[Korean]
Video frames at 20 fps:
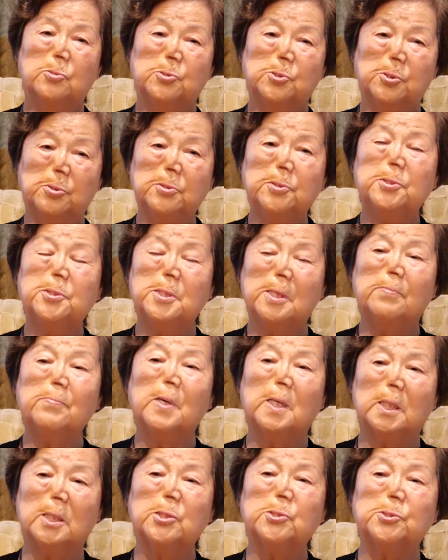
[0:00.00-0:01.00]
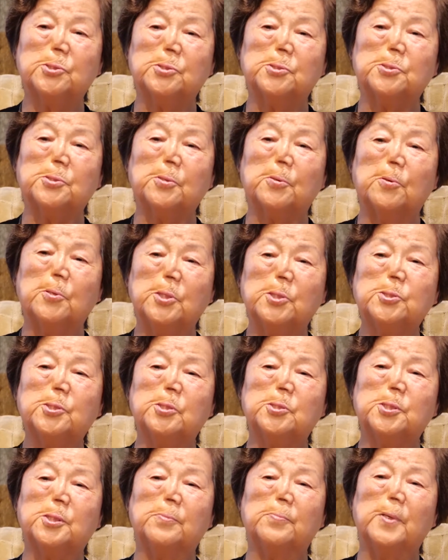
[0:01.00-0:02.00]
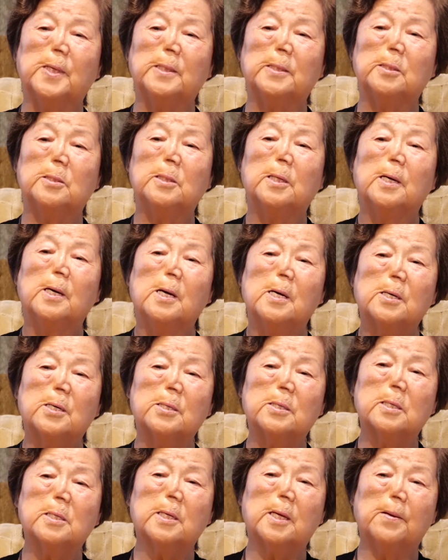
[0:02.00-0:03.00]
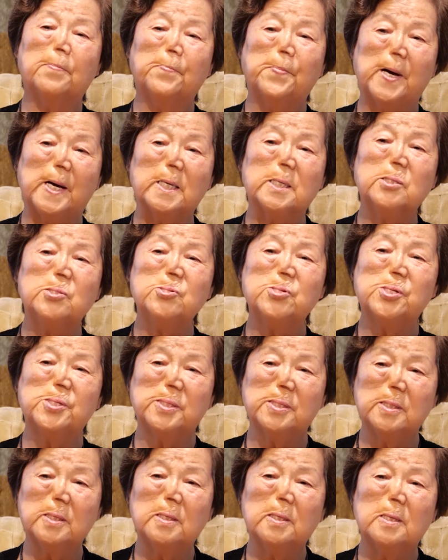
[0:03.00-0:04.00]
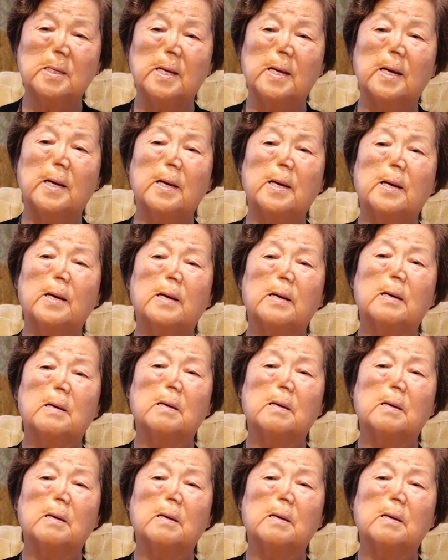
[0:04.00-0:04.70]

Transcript: 저는 희망이 있었어요. 있었지만은 그렇게 빠른 시일 내에